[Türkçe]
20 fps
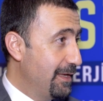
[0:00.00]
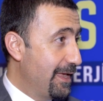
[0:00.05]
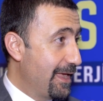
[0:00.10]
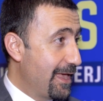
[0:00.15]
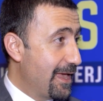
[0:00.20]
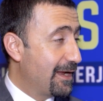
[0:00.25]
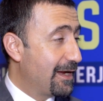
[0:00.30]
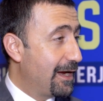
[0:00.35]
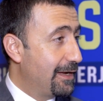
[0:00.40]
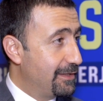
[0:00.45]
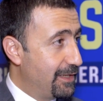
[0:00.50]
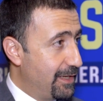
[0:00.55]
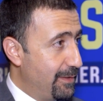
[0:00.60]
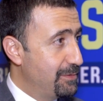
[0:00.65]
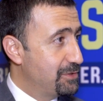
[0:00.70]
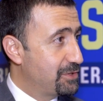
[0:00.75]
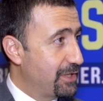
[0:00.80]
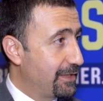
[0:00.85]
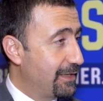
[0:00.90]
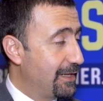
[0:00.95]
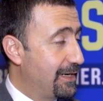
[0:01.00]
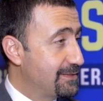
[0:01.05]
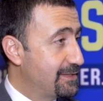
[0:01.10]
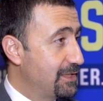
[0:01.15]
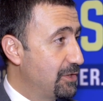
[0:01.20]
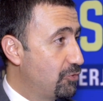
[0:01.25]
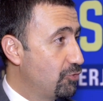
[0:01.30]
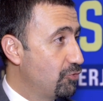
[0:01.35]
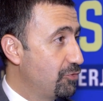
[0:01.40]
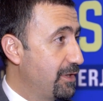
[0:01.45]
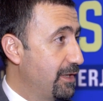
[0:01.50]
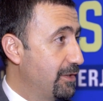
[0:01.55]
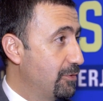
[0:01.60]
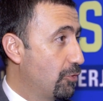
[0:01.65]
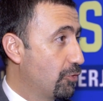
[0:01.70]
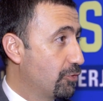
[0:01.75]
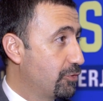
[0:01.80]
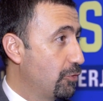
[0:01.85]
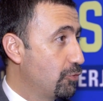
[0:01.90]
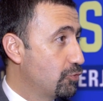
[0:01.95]
Eğer kaydedemeyeceklerse Türkiye'nin
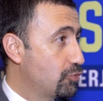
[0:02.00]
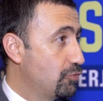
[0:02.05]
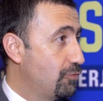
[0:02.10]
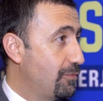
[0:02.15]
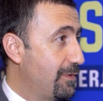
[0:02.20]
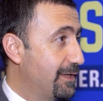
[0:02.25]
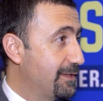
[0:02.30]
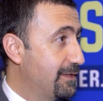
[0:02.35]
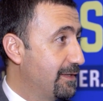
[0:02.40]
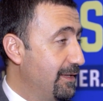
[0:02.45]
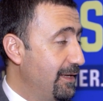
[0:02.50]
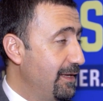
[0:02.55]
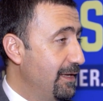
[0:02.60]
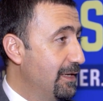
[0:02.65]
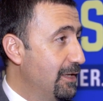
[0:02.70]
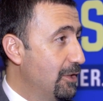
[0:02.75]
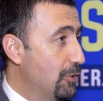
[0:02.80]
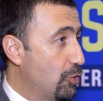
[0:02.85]
orta uzun vadede